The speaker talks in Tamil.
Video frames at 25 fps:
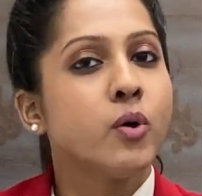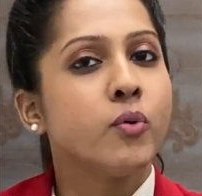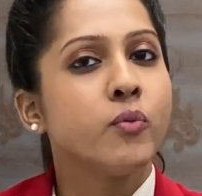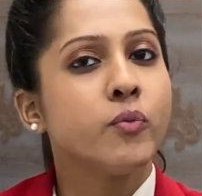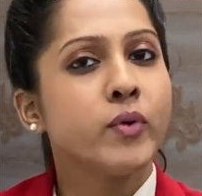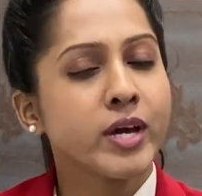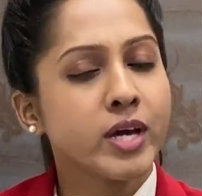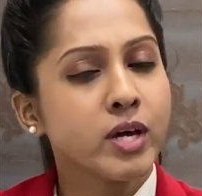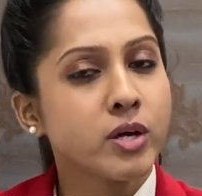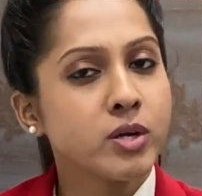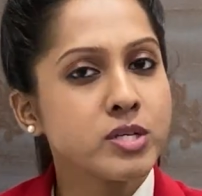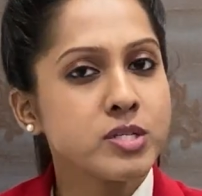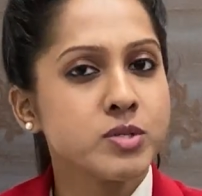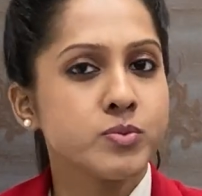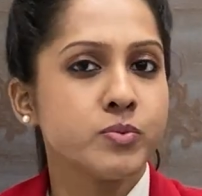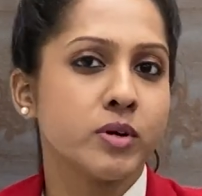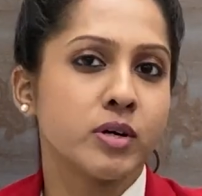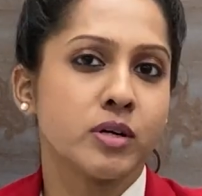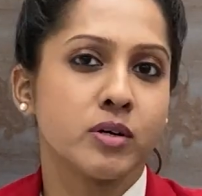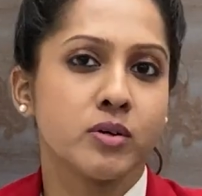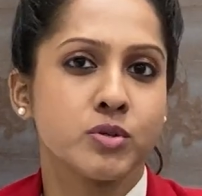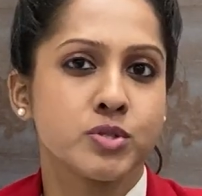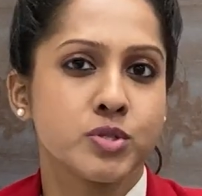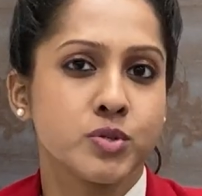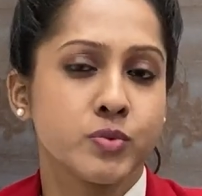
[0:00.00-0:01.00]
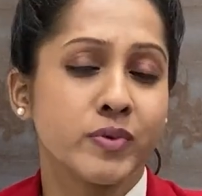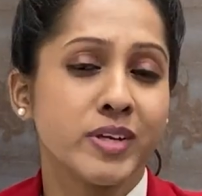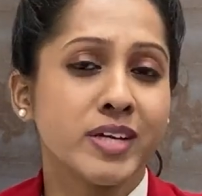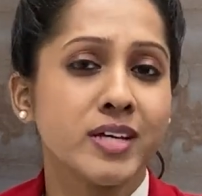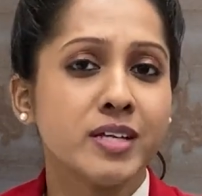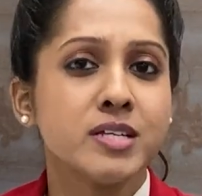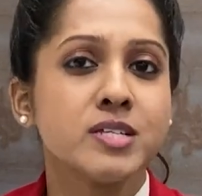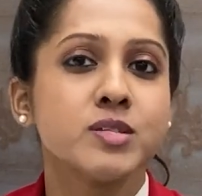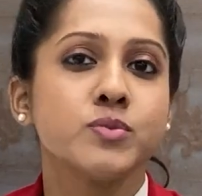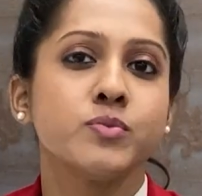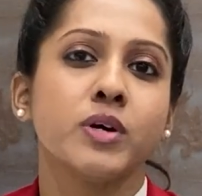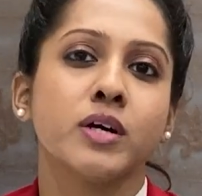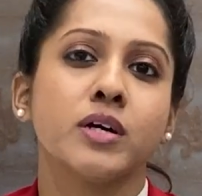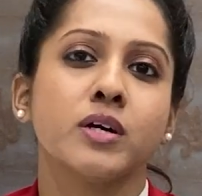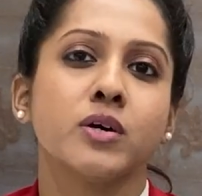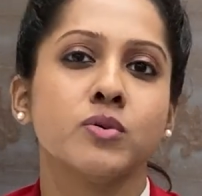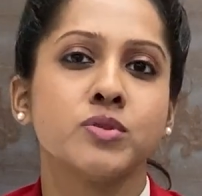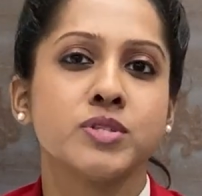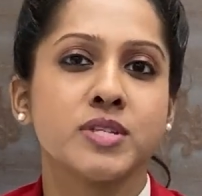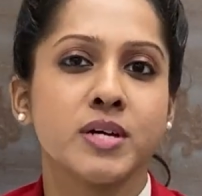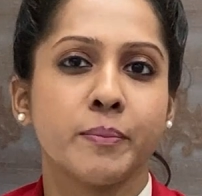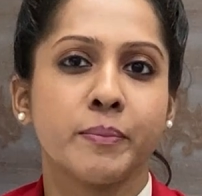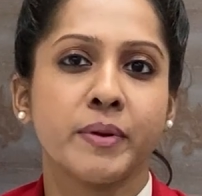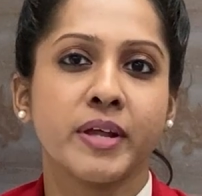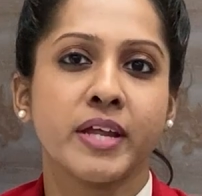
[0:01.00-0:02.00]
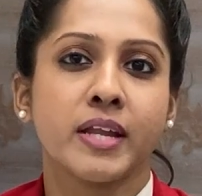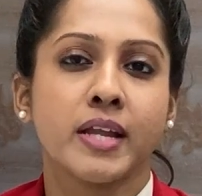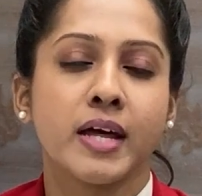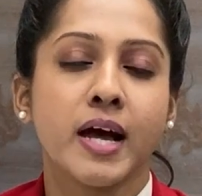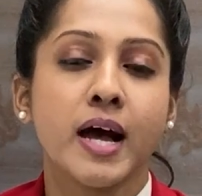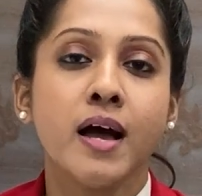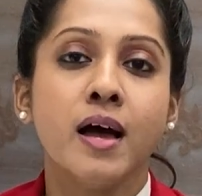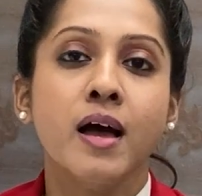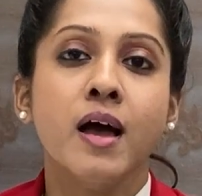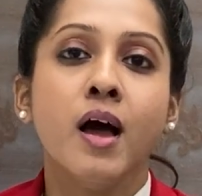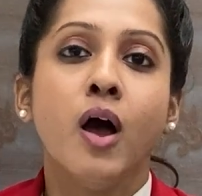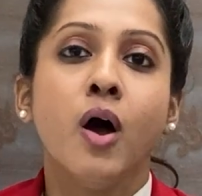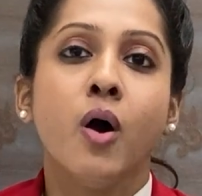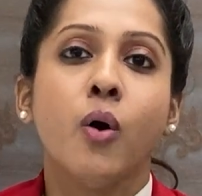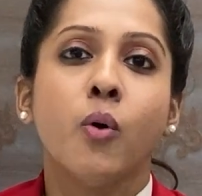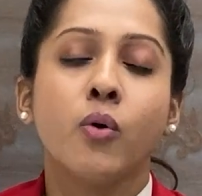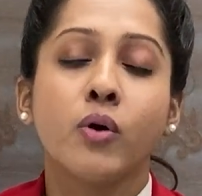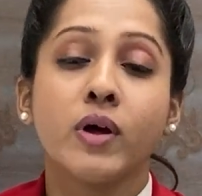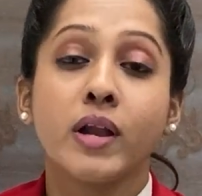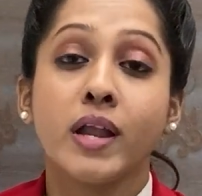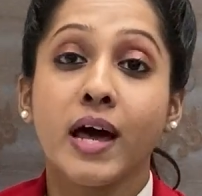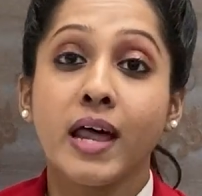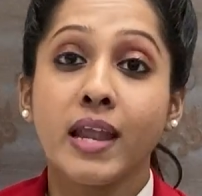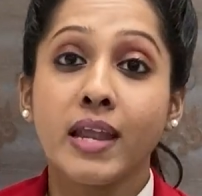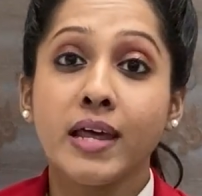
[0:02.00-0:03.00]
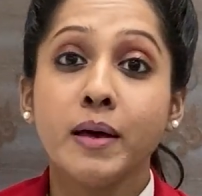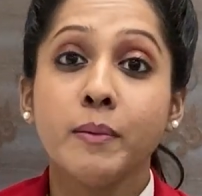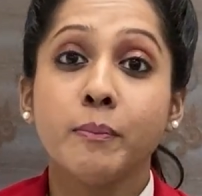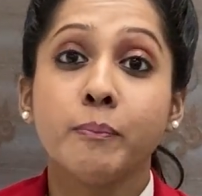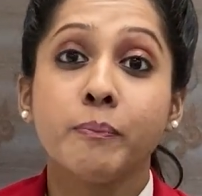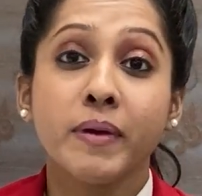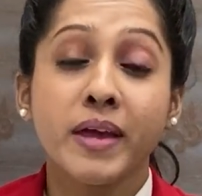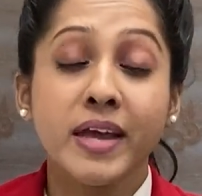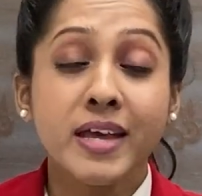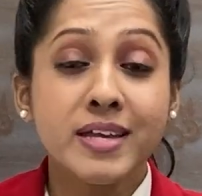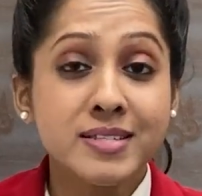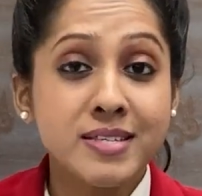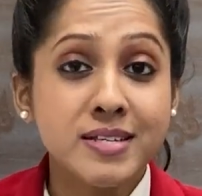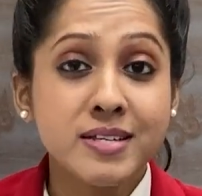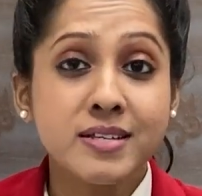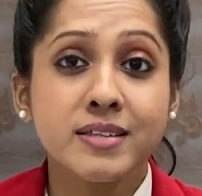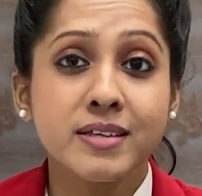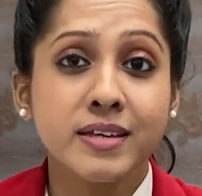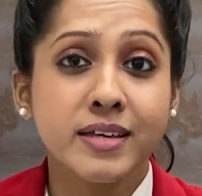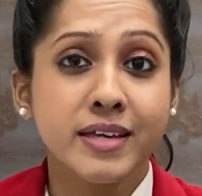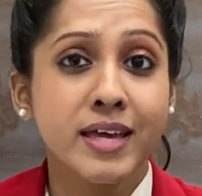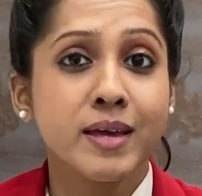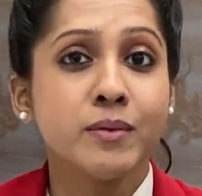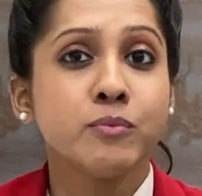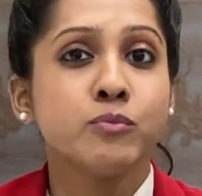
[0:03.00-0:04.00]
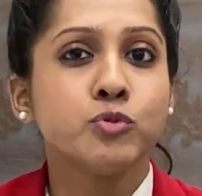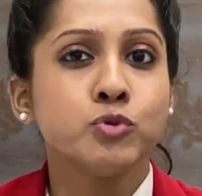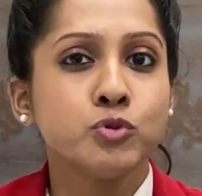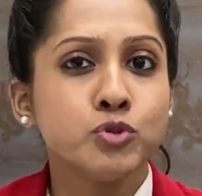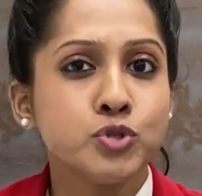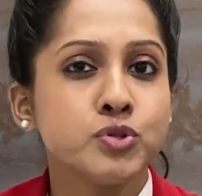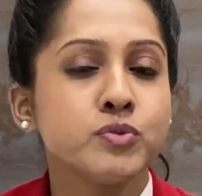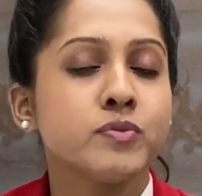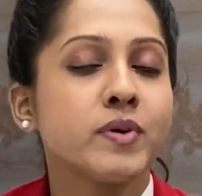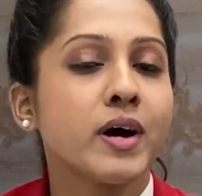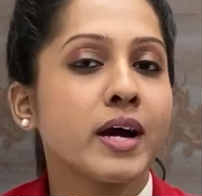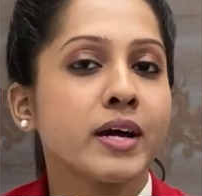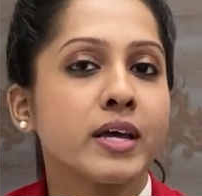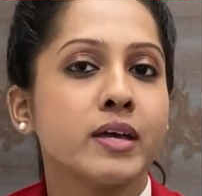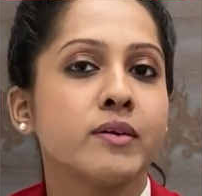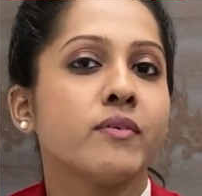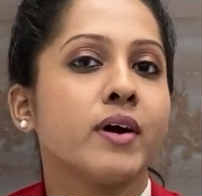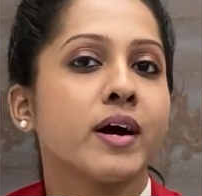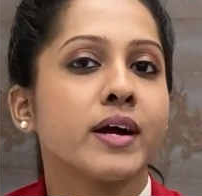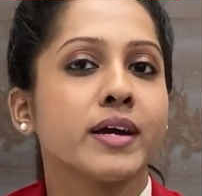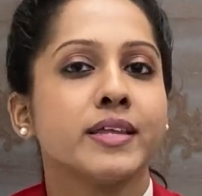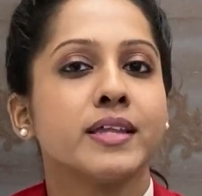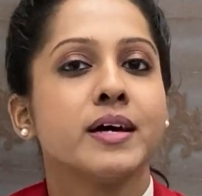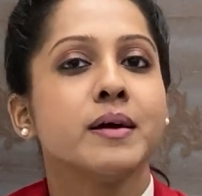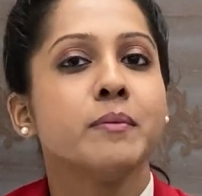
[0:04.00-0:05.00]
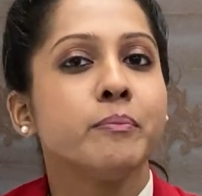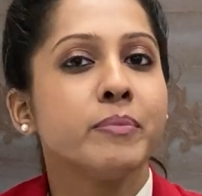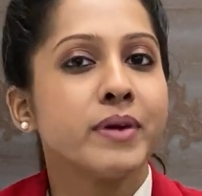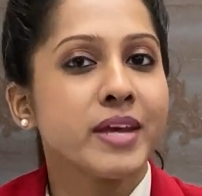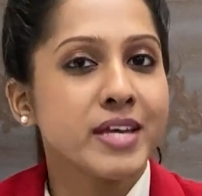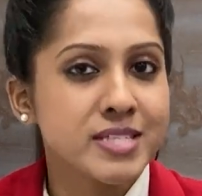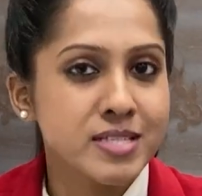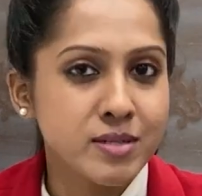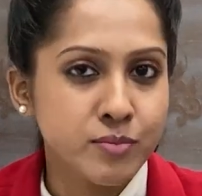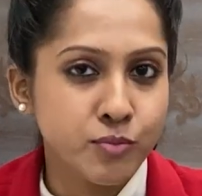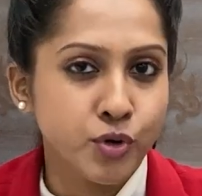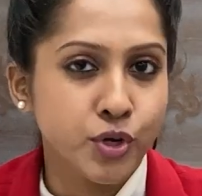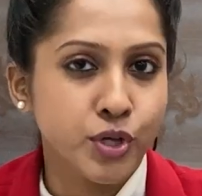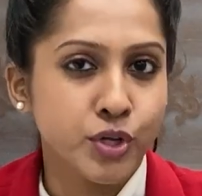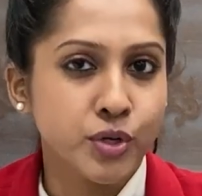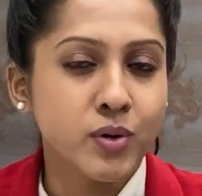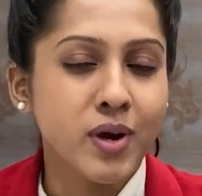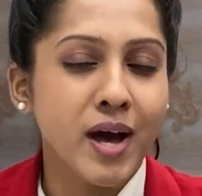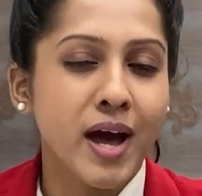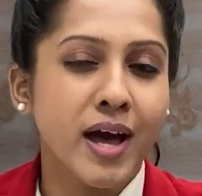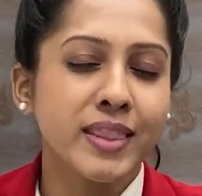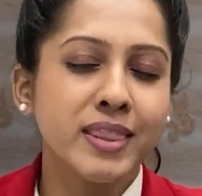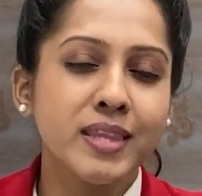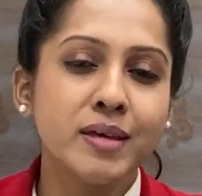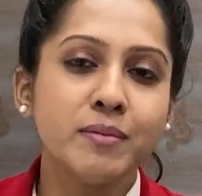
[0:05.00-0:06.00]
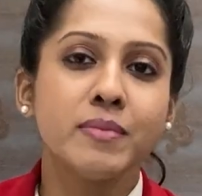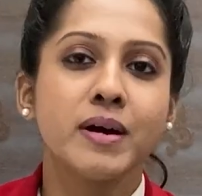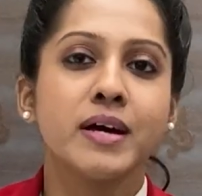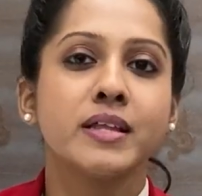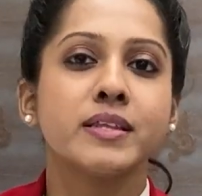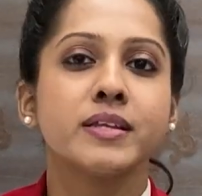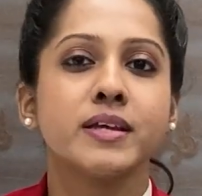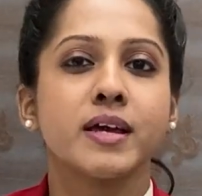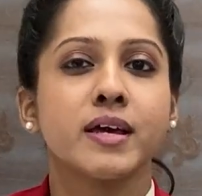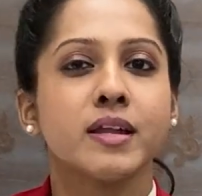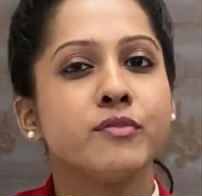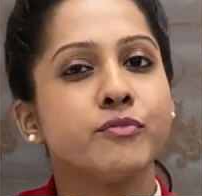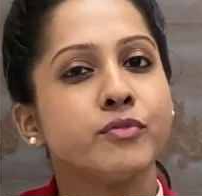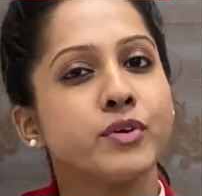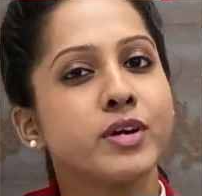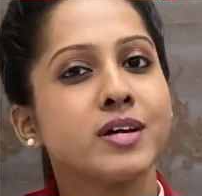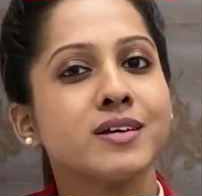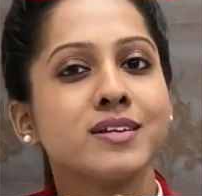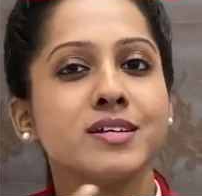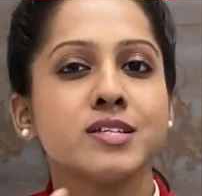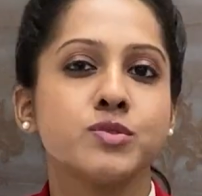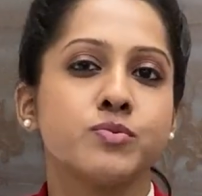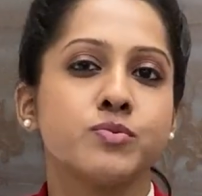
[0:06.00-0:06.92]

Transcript: விகரஸ் ஒர்க் அவுட்ஸ் விகரஸ் ஒர்க் அவுட்ஸ் அப்படின்னா உங்களால் பேசுறதுக்கே மூச்சு வாங்கி வாங்கி தான் பேச முடியும் முடியும் அந்த மாதிரியான விகரஸ்